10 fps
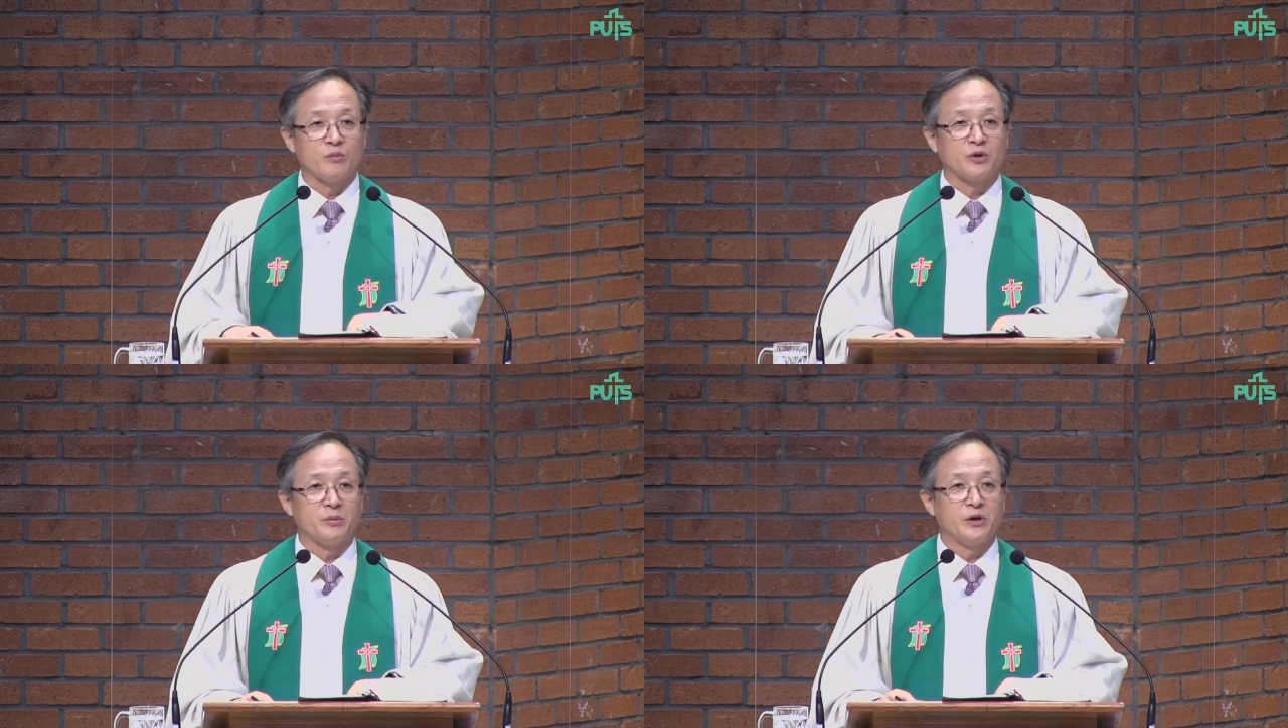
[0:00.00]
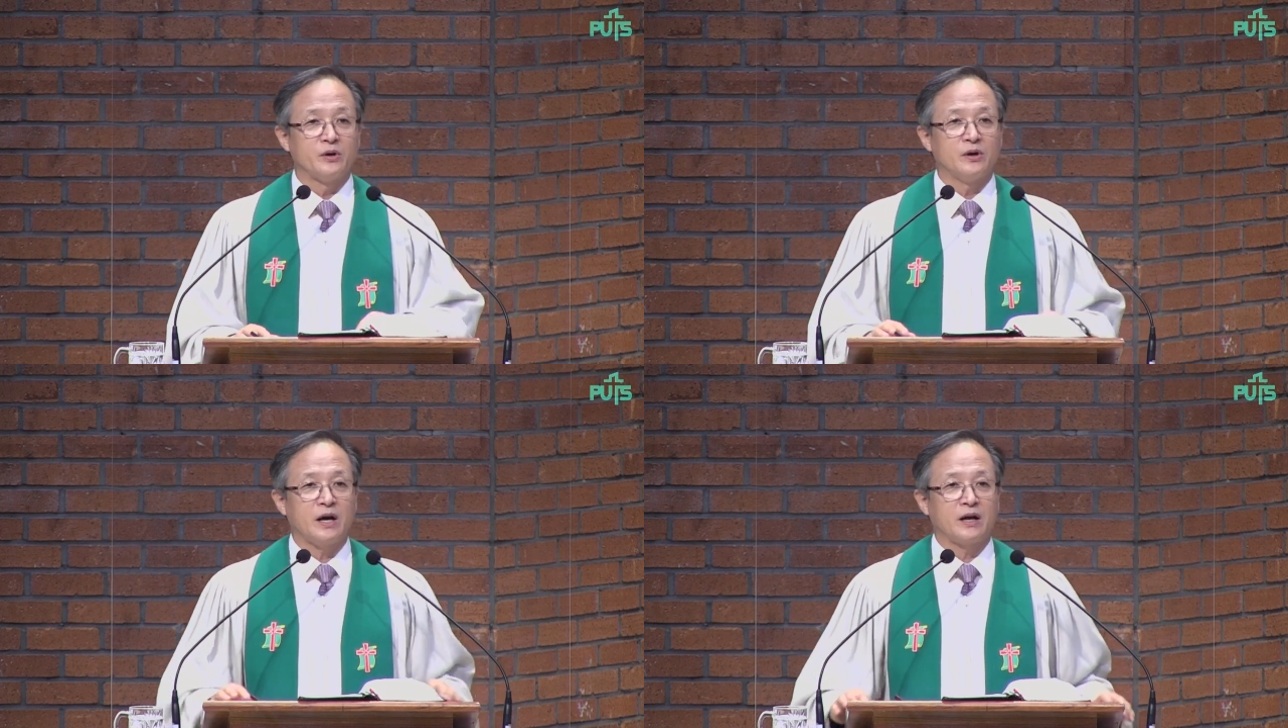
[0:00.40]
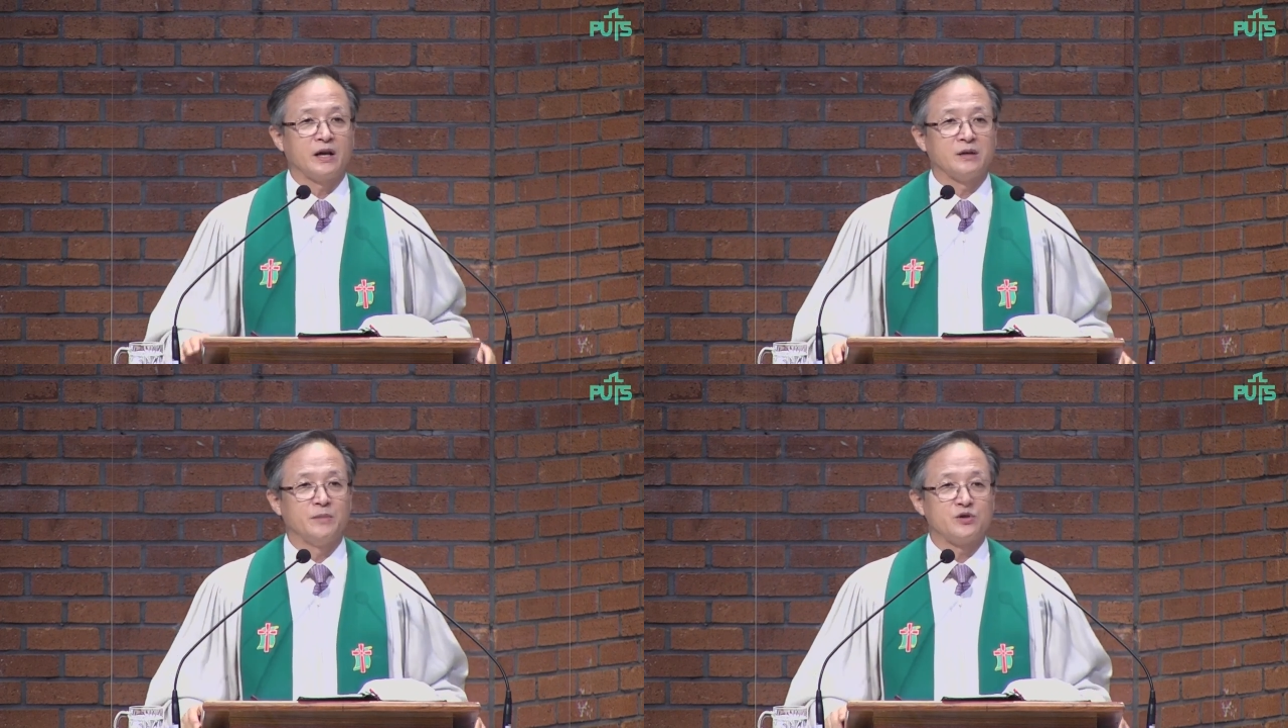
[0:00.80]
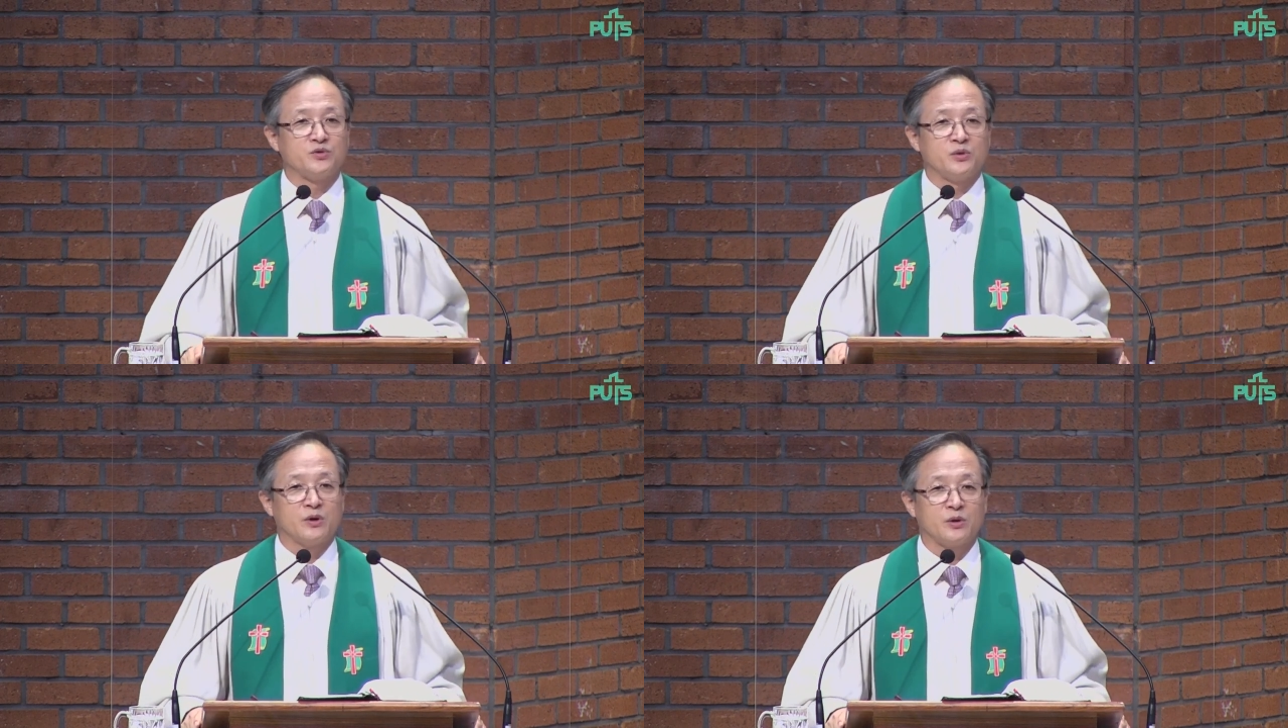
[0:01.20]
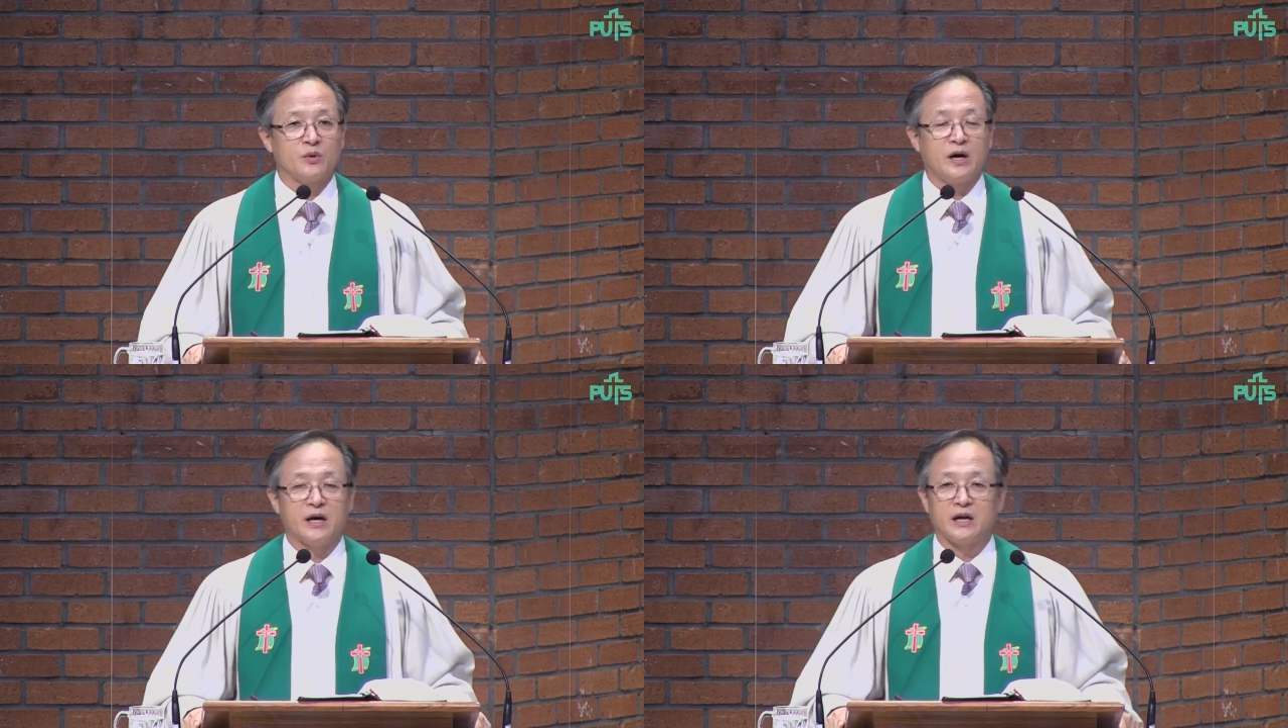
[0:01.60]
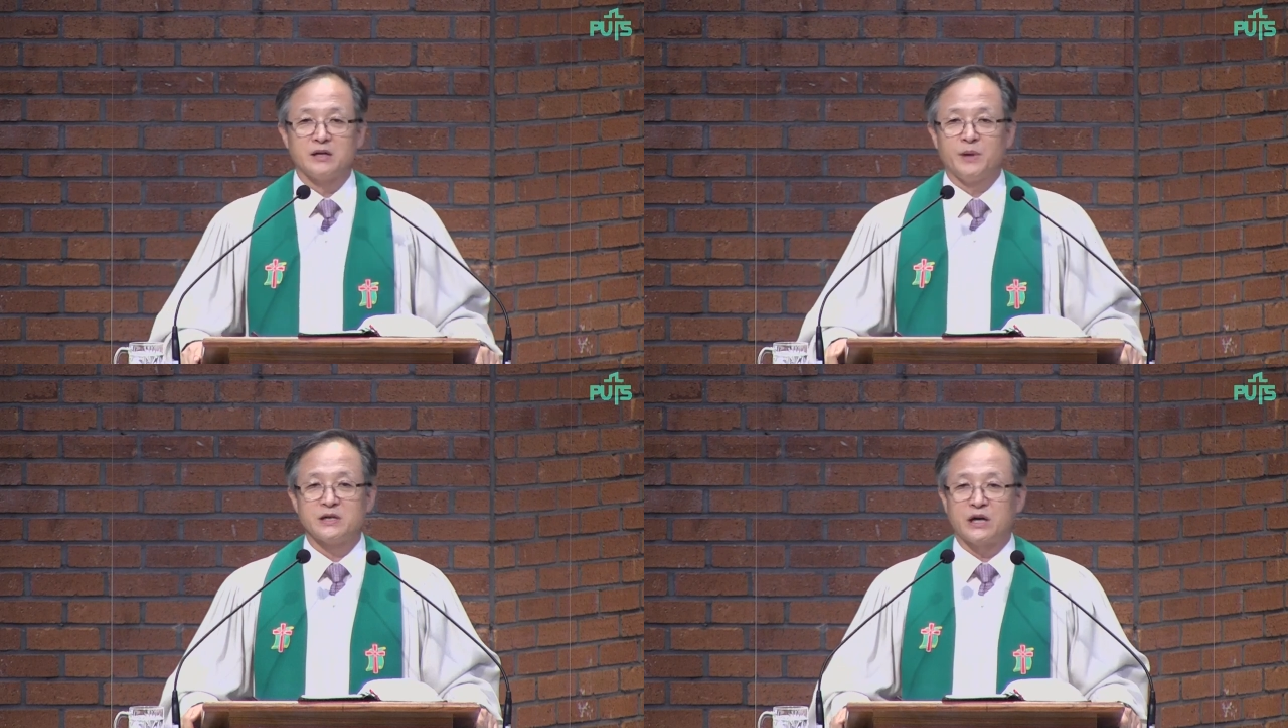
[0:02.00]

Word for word: 부르며 하나님의 주권과 하나님의